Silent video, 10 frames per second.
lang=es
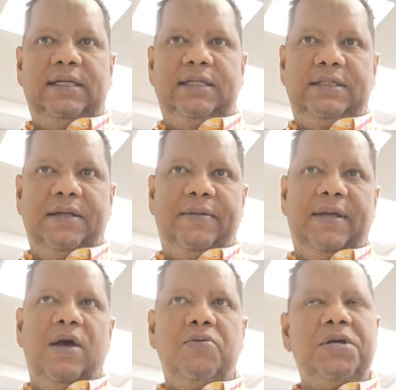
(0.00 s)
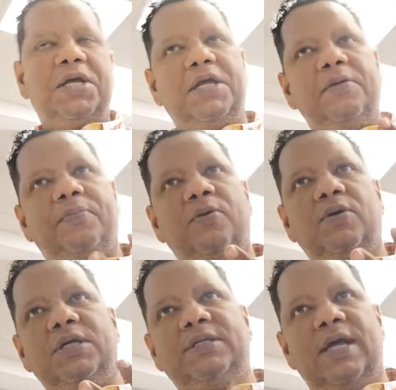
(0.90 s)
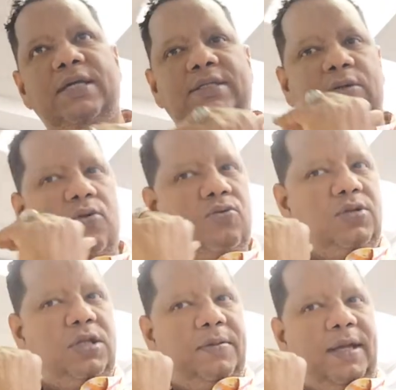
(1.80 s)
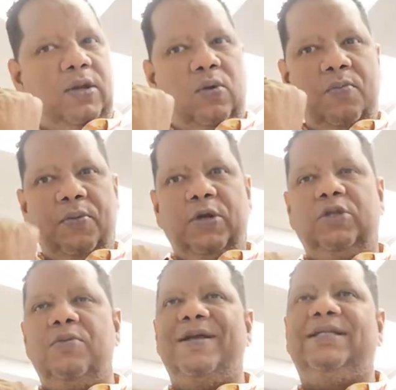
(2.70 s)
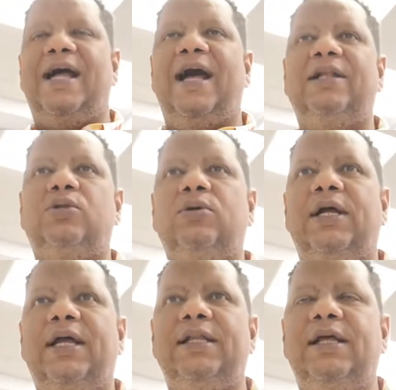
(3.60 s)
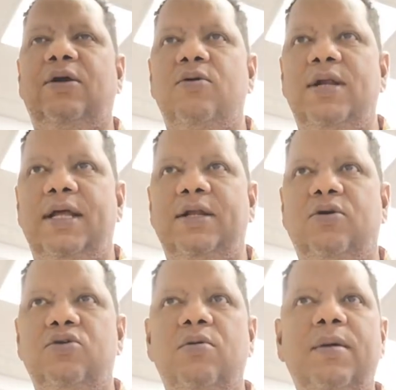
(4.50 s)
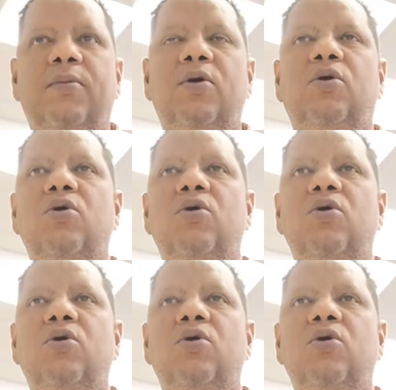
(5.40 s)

y se vea un equipo quizás con un nivel un poquito más alto que el de Conérico. Yo me voy